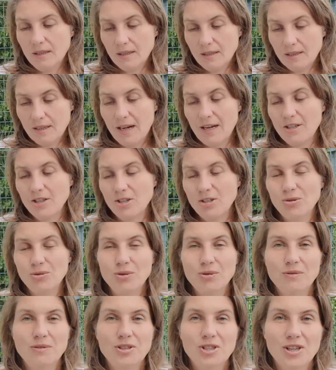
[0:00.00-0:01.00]
Дальше, что
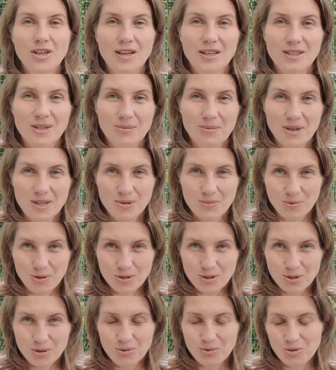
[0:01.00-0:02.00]
отвечает им
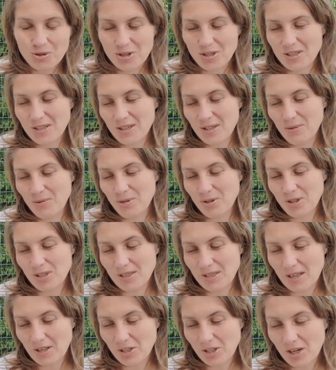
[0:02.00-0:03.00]
Господь, это уже следующее
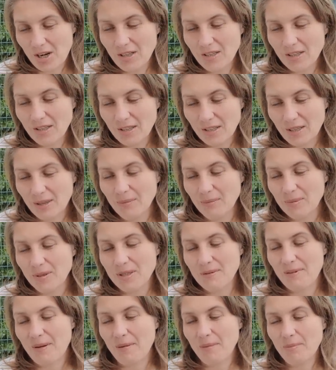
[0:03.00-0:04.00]
зачало, и мы
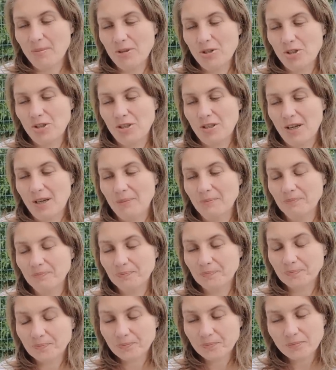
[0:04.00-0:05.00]
с вами почитаем
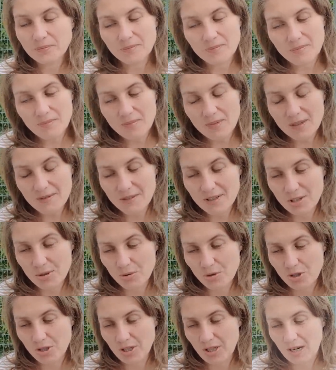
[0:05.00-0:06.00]
в
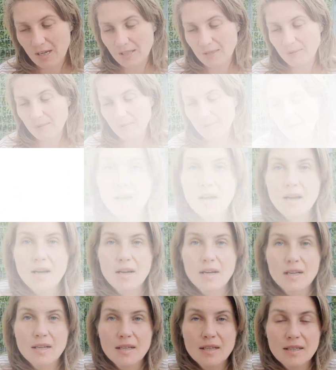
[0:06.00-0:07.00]
следующий раз.
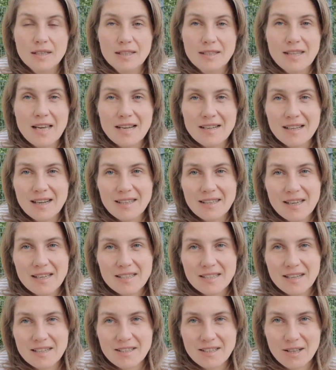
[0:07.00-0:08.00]
Итак, как я и
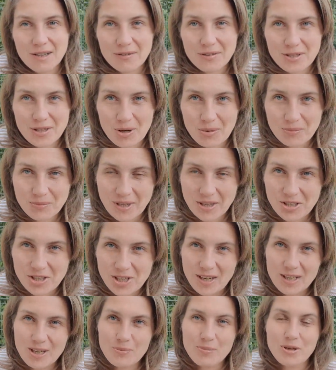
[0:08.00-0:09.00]
сказала в самом
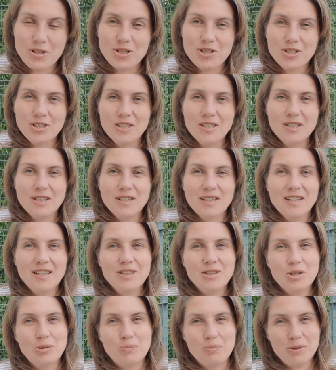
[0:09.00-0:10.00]
начале, при чтении
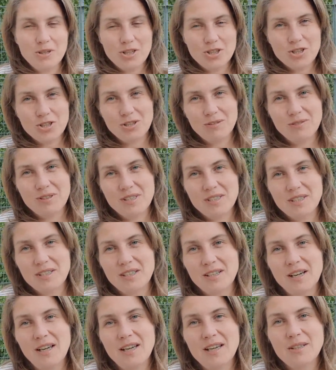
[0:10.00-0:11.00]
этой притчи
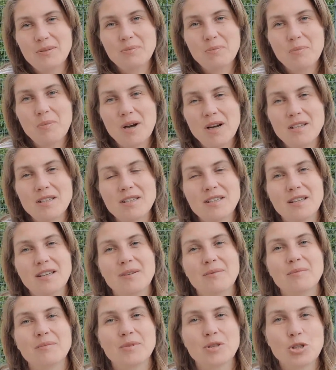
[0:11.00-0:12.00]
возникает
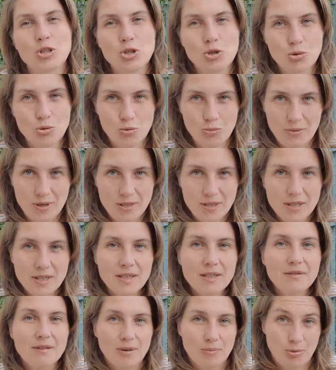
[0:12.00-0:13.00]
масса недоумений
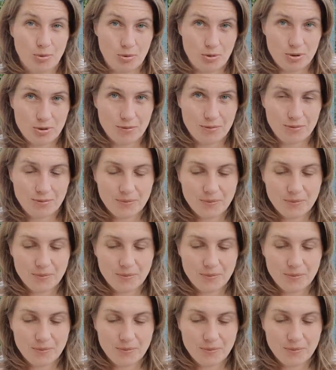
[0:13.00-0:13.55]
и вопросов.